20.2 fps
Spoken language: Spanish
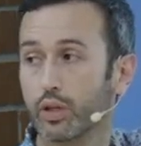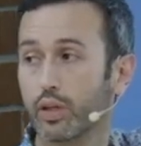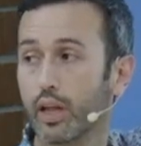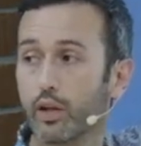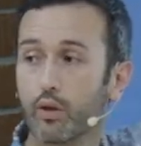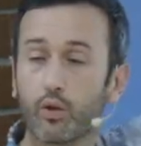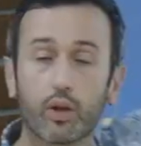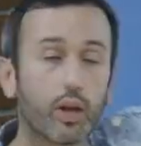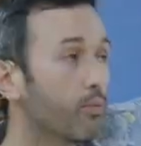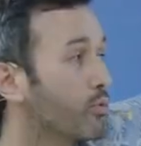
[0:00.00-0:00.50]
Te
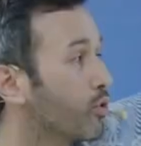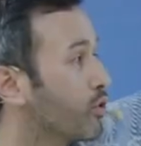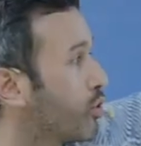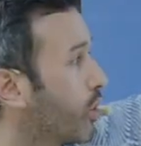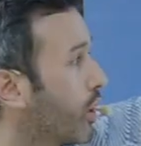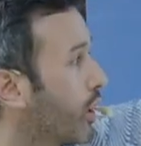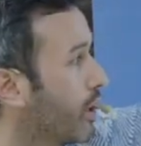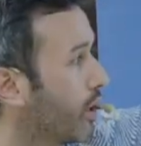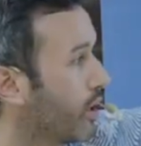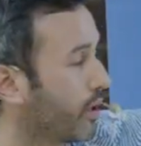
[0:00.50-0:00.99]
ayuda mucho
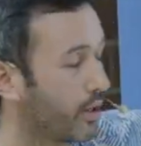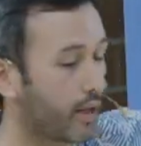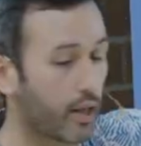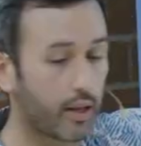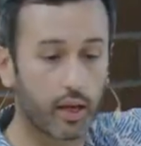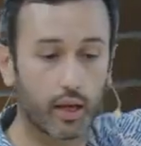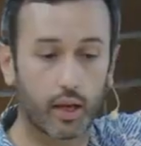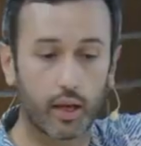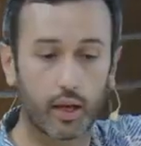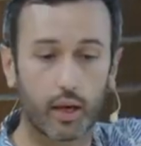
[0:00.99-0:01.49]
a
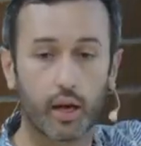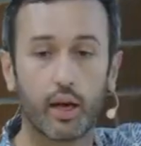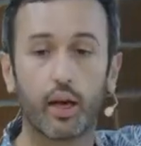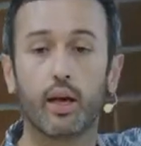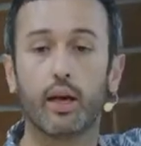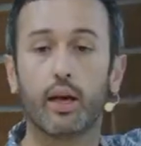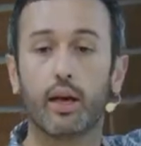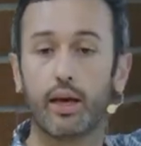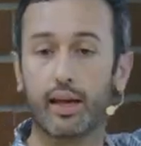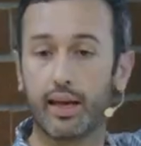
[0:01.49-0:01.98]
añadir
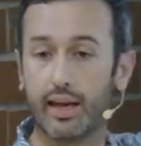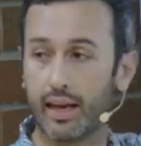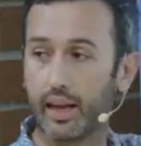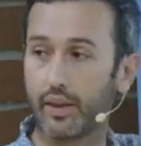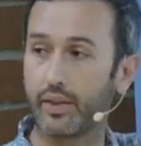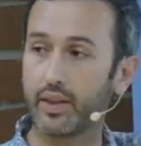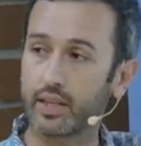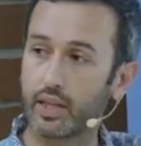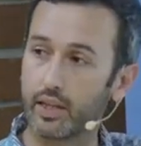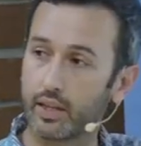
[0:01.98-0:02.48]
eh,
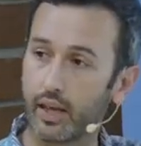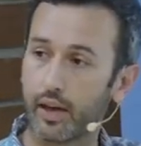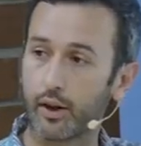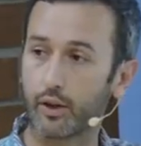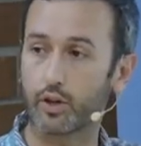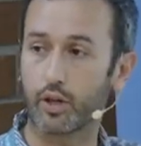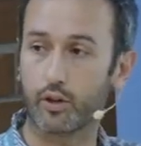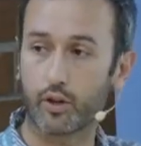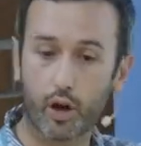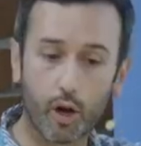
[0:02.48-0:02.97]
enlaces internos
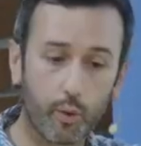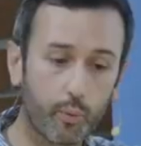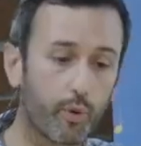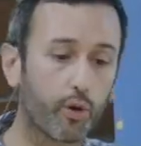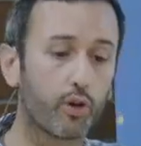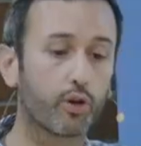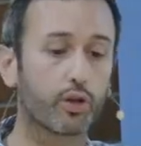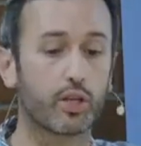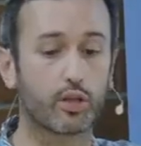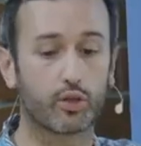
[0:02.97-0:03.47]
dentro del
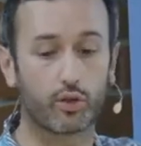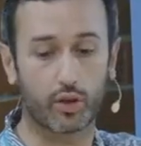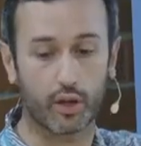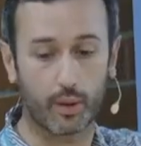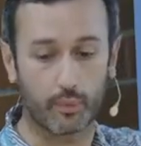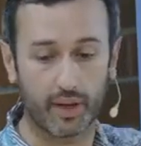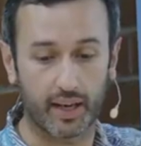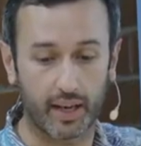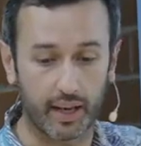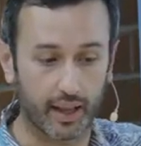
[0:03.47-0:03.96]
post, esto
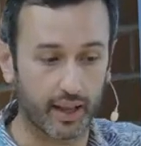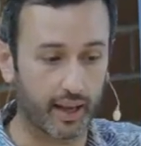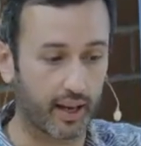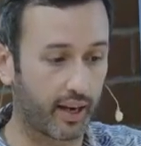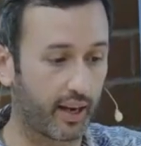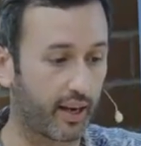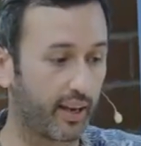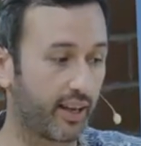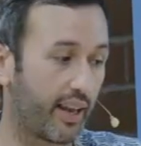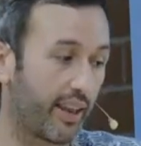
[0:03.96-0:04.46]
también le
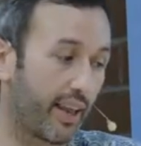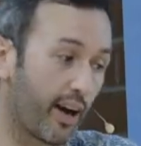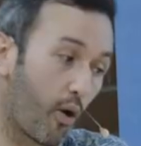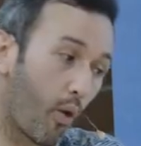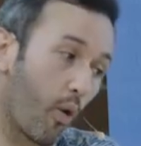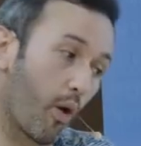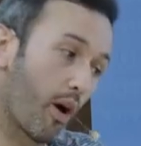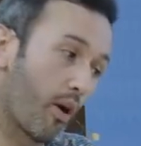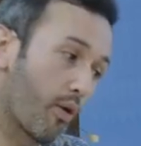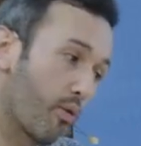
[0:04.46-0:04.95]
da, le da
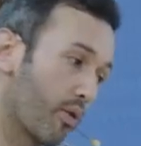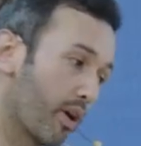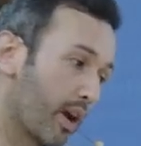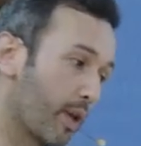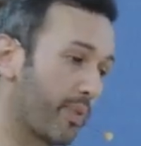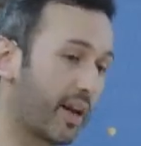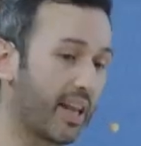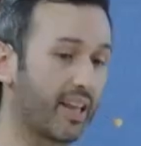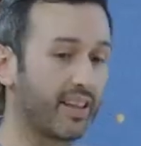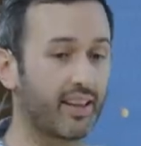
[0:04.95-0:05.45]
juego a Google
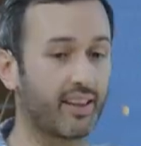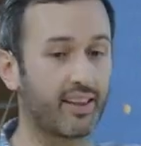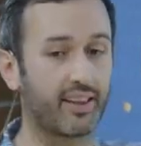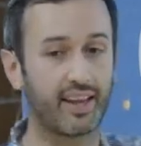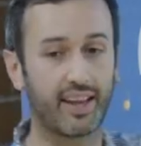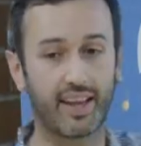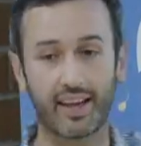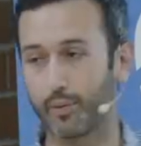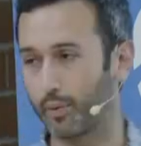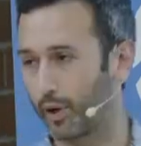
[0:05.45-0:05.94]
para
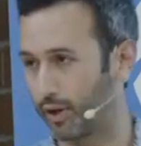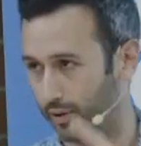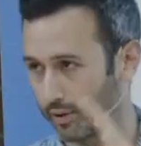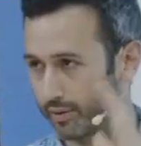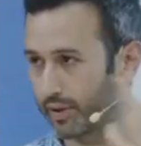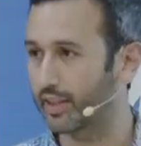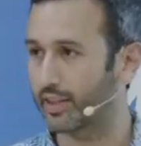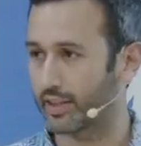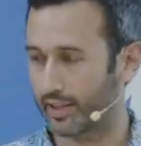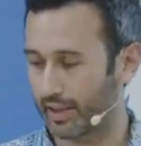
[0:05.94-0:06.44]
entender, bueno,
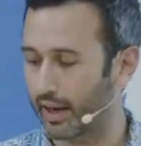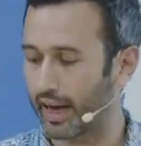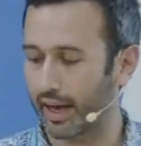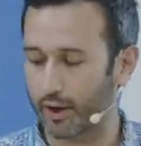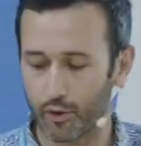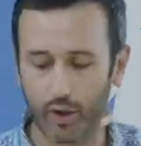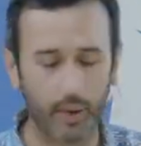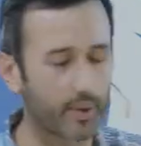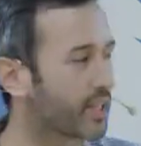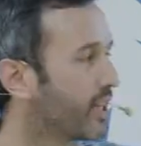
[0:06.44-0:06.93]
es,
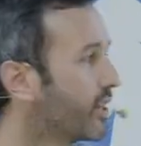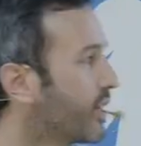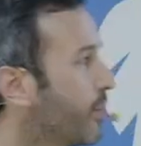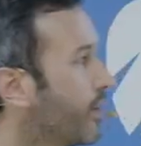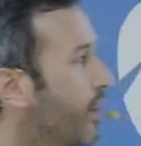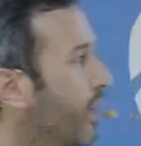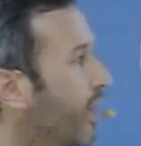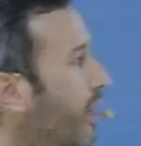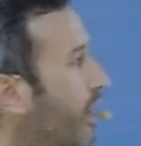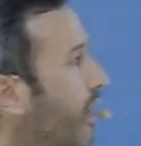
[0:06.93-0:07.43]
ayuda bastante
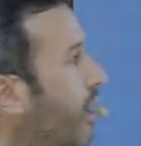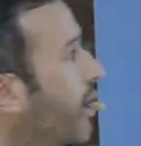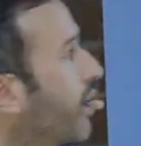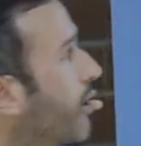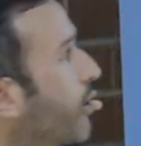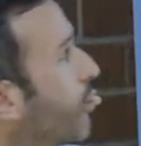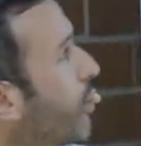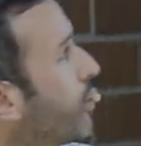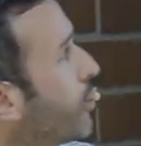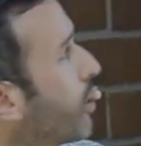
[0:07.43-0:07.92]
bien
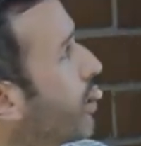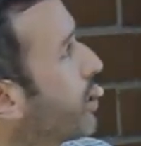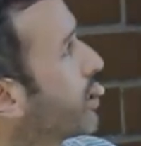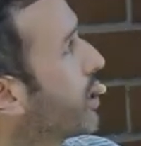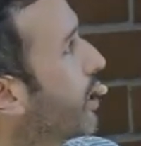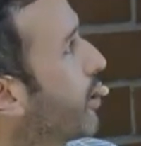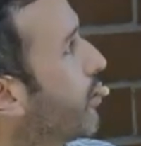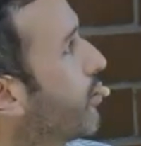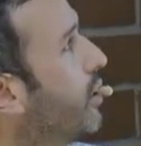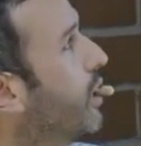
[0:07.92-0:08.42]
en, cuanto al
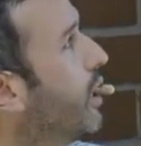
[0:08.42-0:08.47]
SEO.